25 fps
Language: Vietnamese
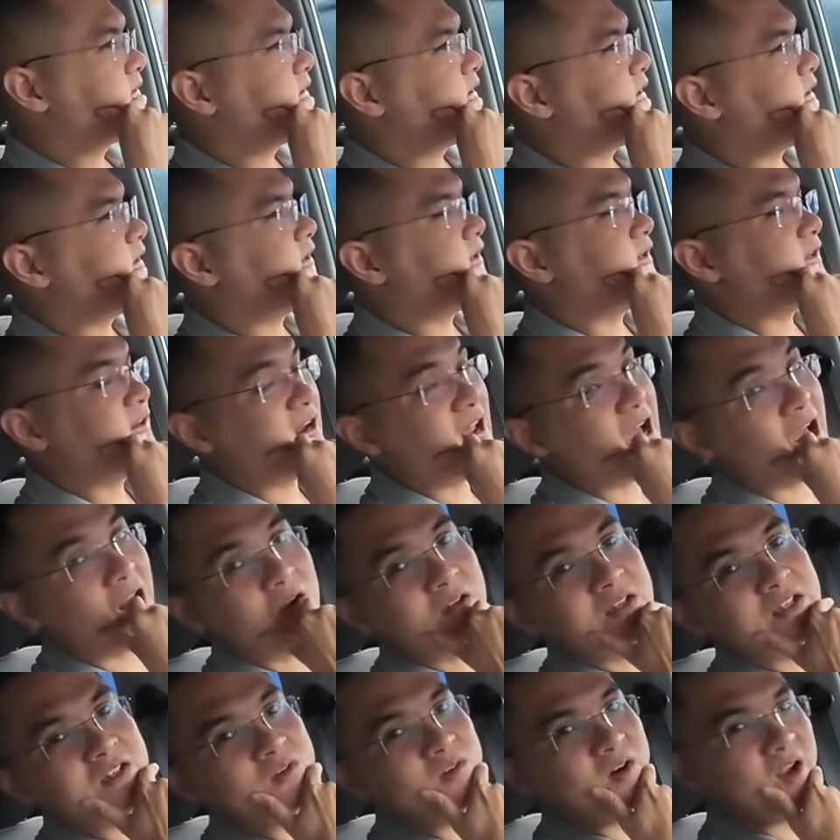thì
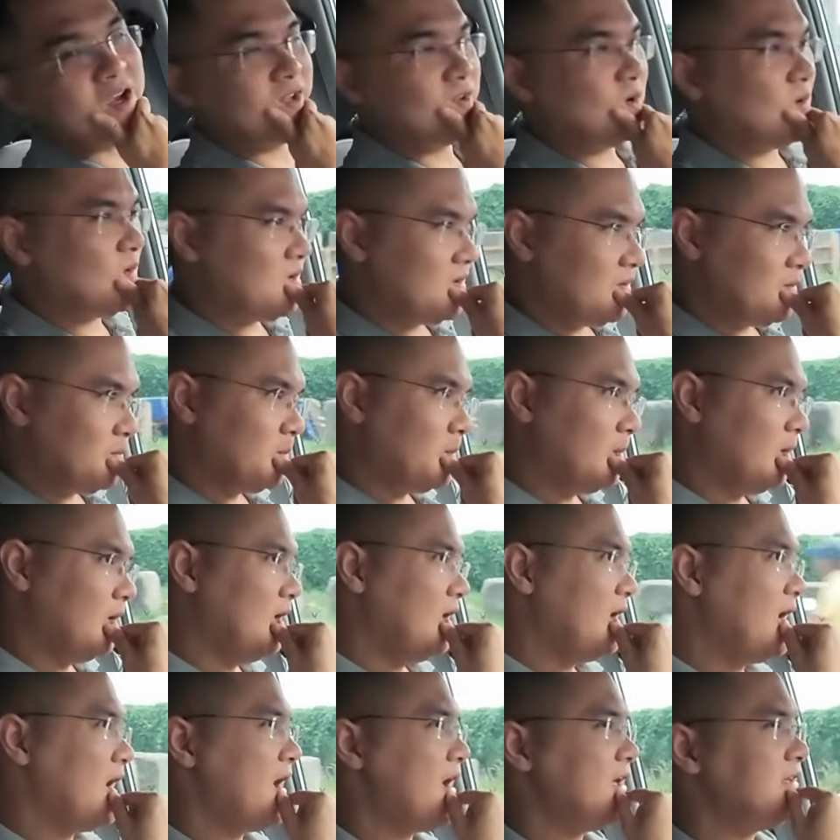lãi nó chỉ có này thôi mà
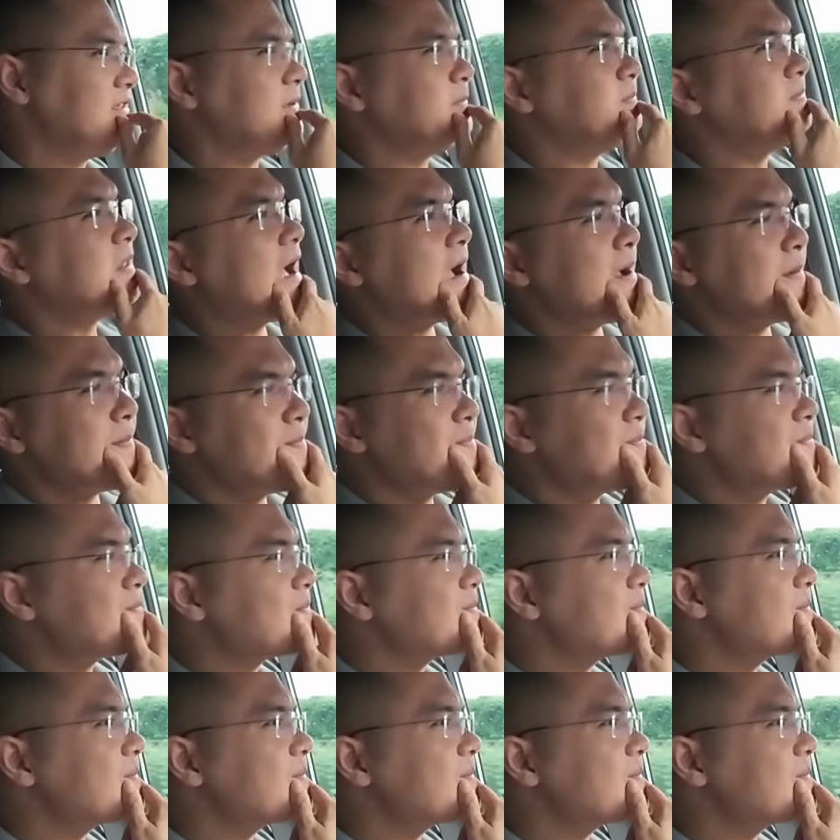lấy 208